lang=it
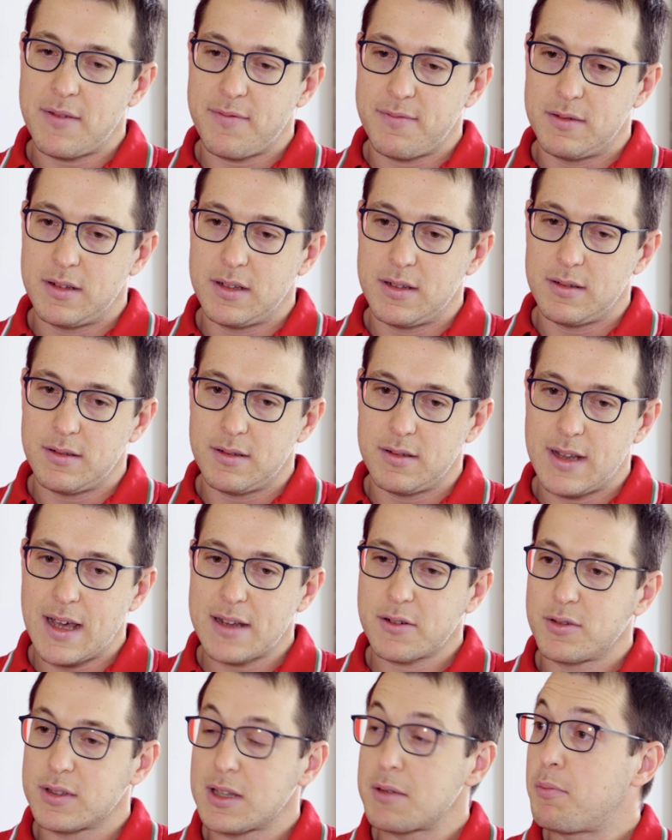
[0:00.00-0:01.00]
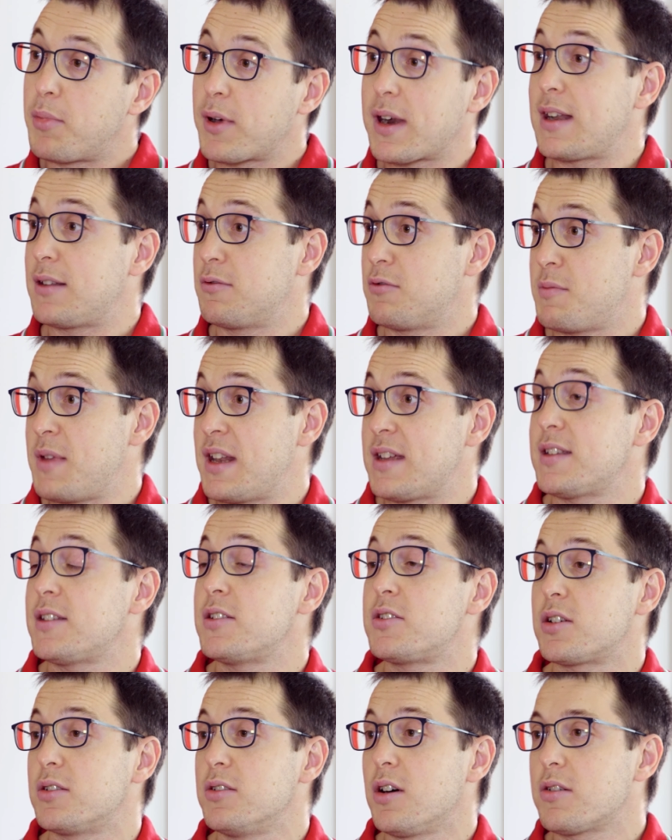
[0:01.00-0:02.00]
l'arco temporale dal
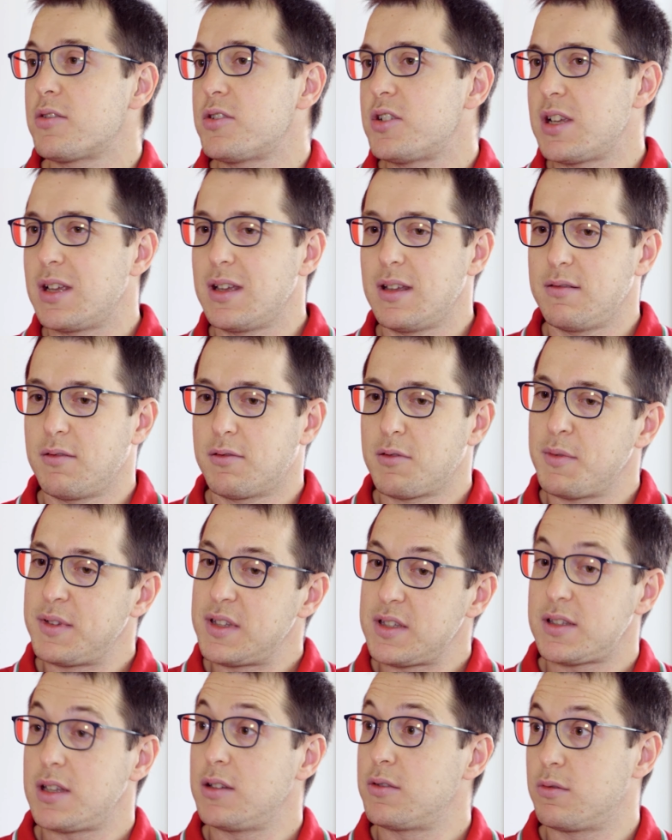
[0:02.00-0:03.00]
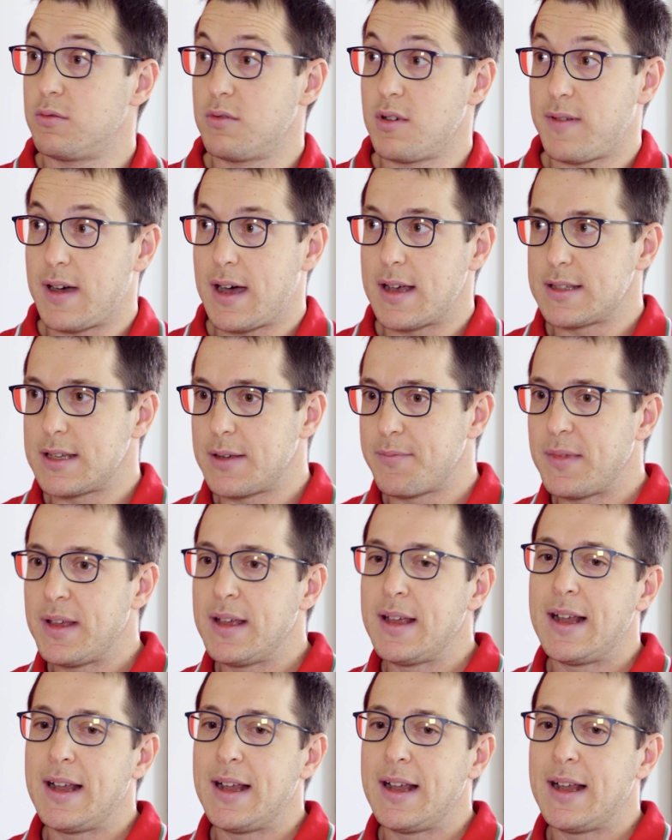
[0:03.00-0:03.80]
2016 ad oggi come distinto in due fasi.